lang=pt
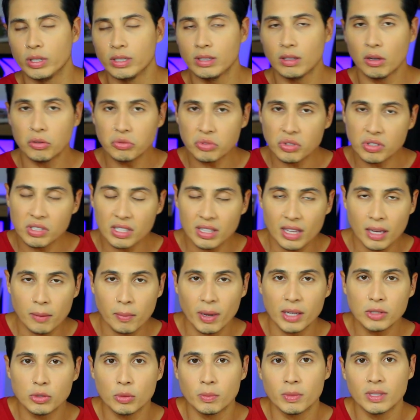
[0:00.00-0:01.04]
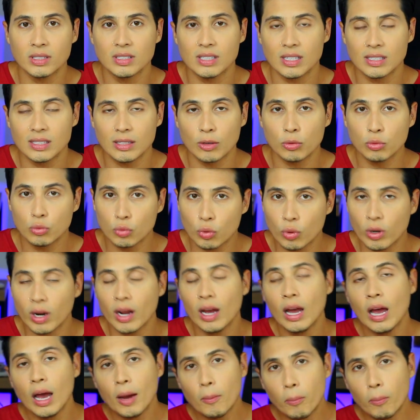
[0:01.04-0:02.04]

Então se você tem mais ou menos essa altura,